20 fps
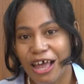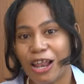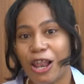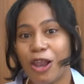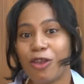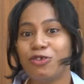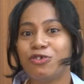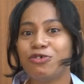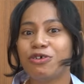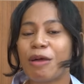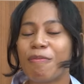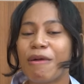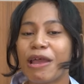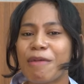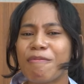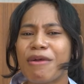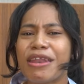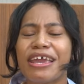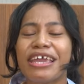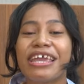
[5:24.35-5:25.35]
lalu juga
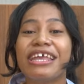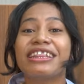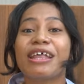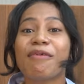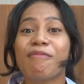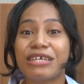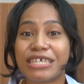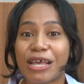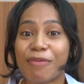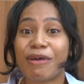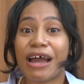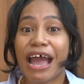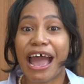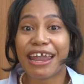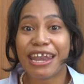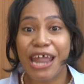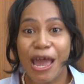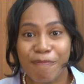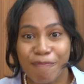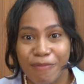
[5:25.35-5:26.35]
bagaimana kita bisa
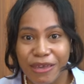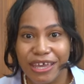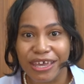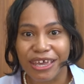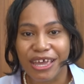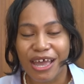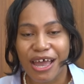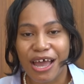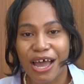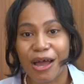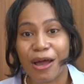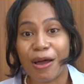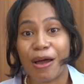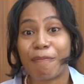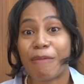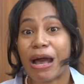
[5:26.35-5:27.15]
menghadapi uh,